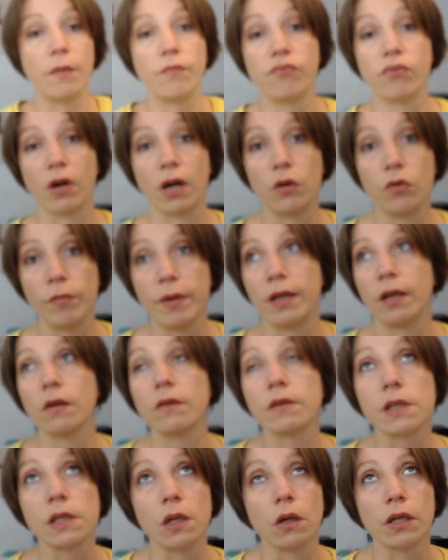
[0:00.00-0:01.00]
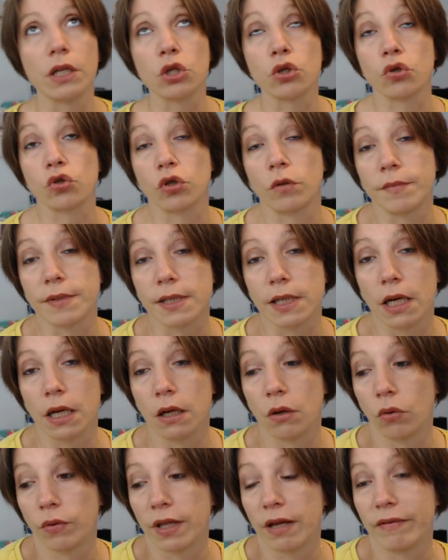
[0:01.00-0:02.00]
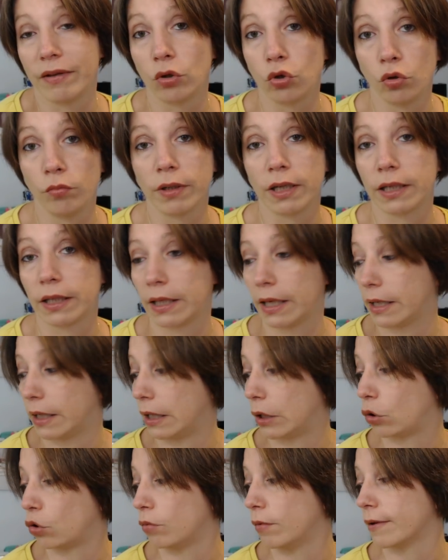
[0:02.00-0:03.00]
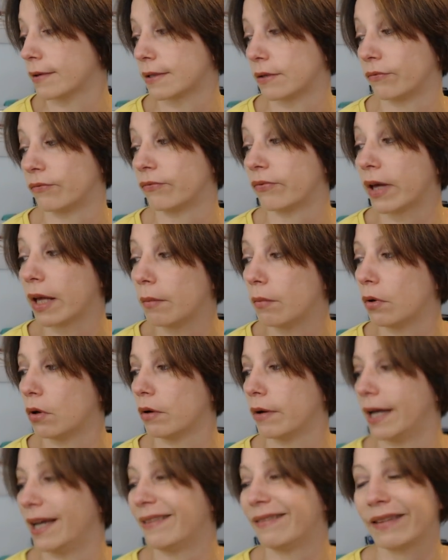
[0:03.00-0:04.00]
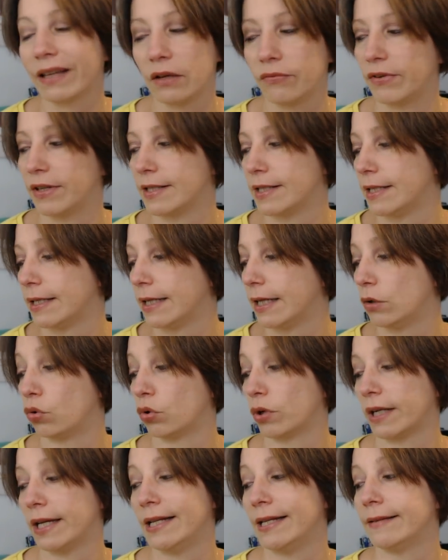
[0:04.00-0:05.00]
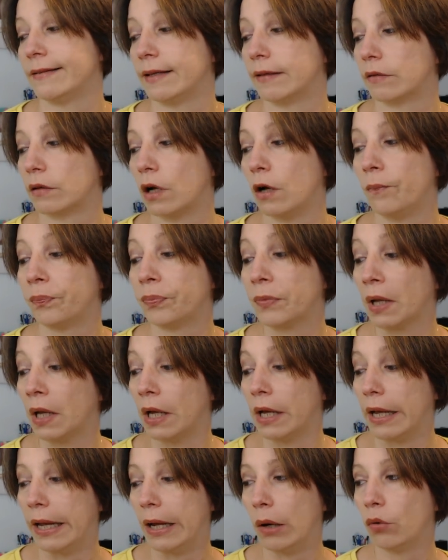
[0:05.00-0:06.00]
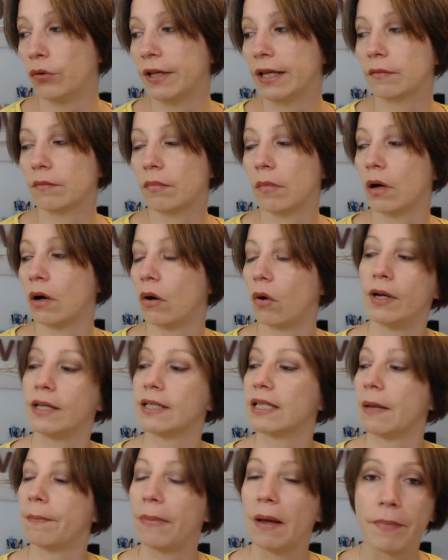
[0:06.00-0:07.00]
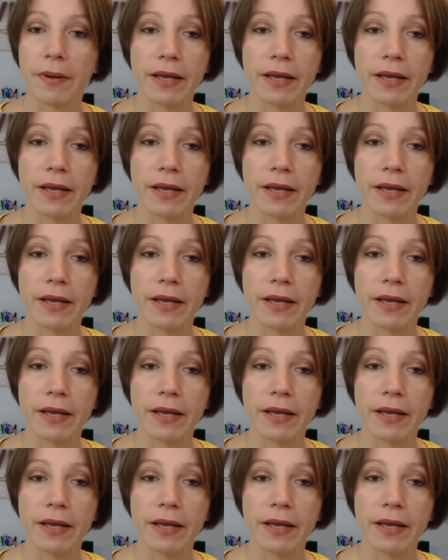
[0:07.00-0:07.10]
mais pour allumer l'encens, des choses comme ça, on avait deux briquets qui commencent vraiment à être très fatigués. Donc là, il était temps. Et honnêtement, on les a